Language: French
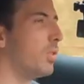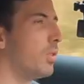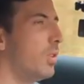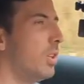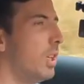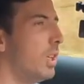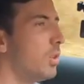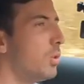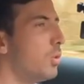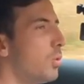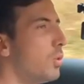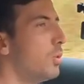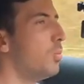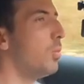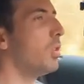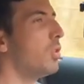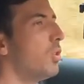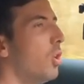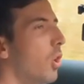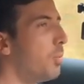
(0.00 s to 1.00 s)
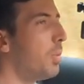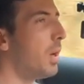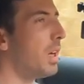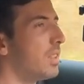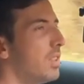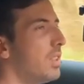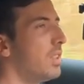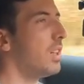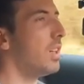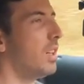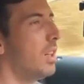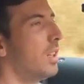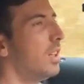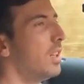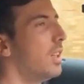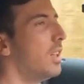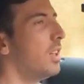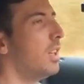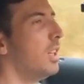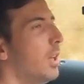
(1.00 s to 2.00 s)
que tu demandes de repartir,
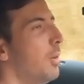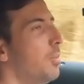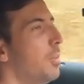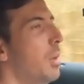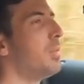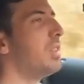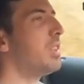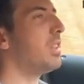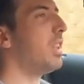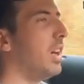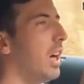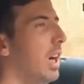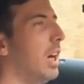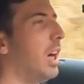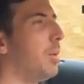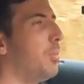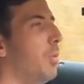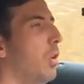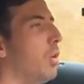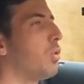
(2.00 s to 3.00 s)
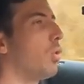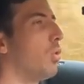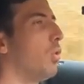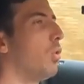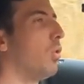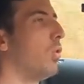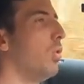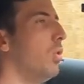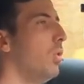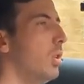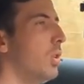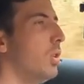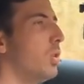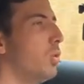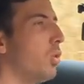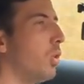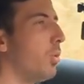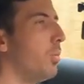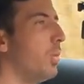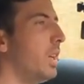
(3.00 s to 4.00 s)
même si t'es un rapport trop haut,
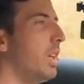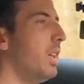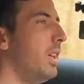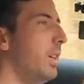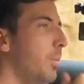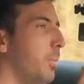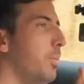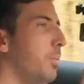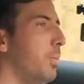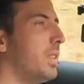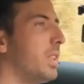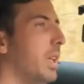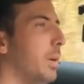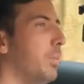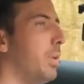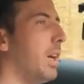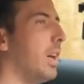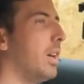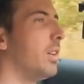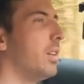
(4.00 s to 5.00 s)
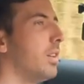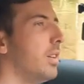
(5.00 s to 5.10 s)
tu remets, ça part.